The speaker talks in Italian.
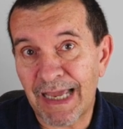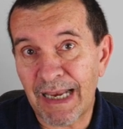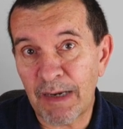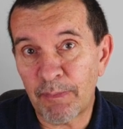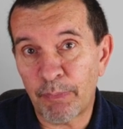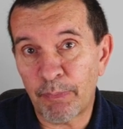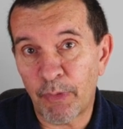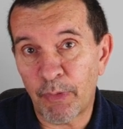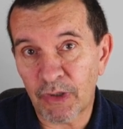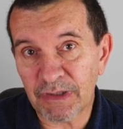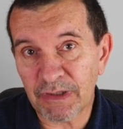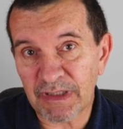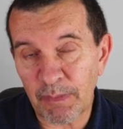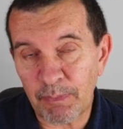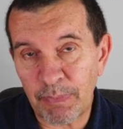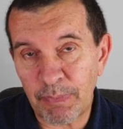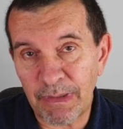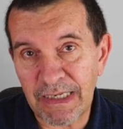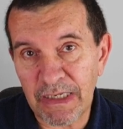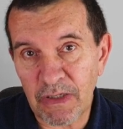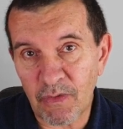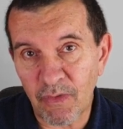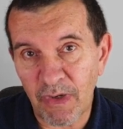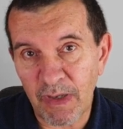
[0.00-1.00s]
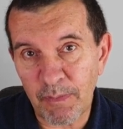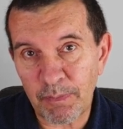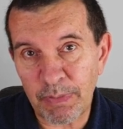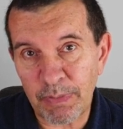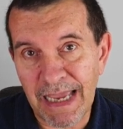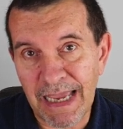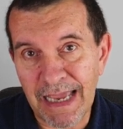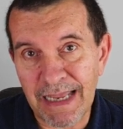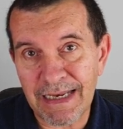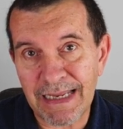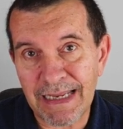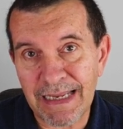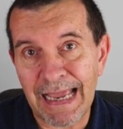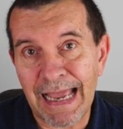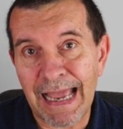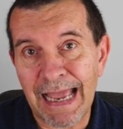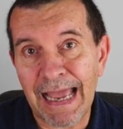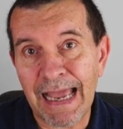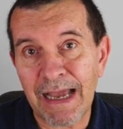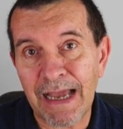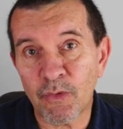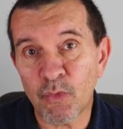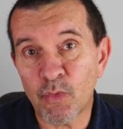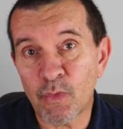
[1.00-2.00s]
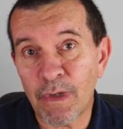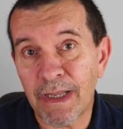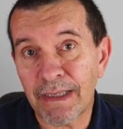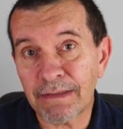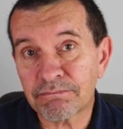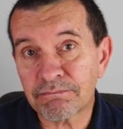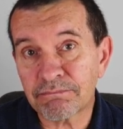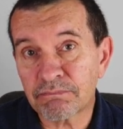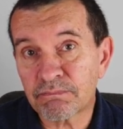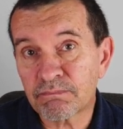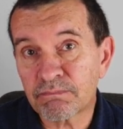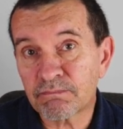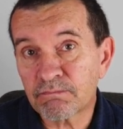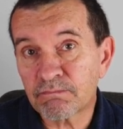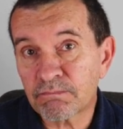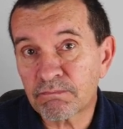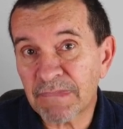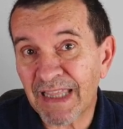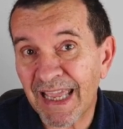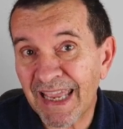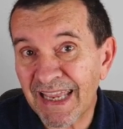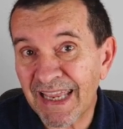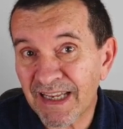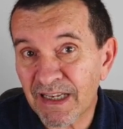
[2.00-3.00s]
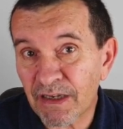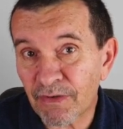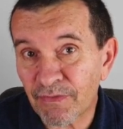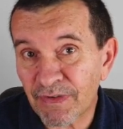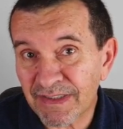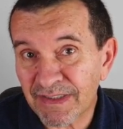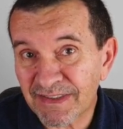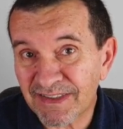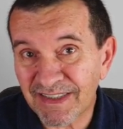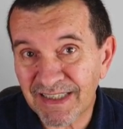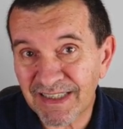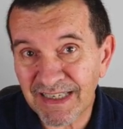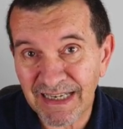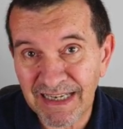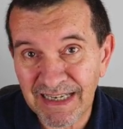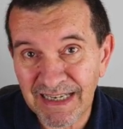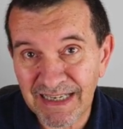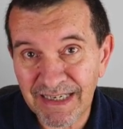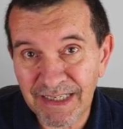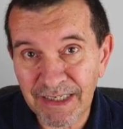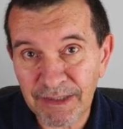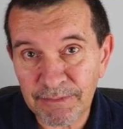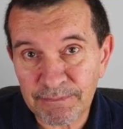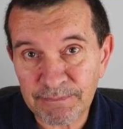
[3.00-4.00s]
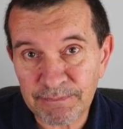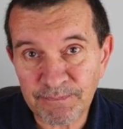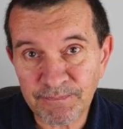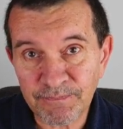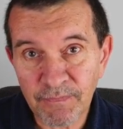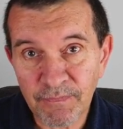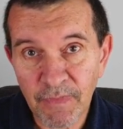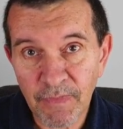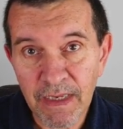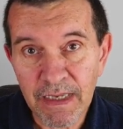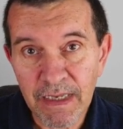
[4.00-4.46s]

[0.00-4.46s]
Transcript: dal portapellicole piane a una tank verticale,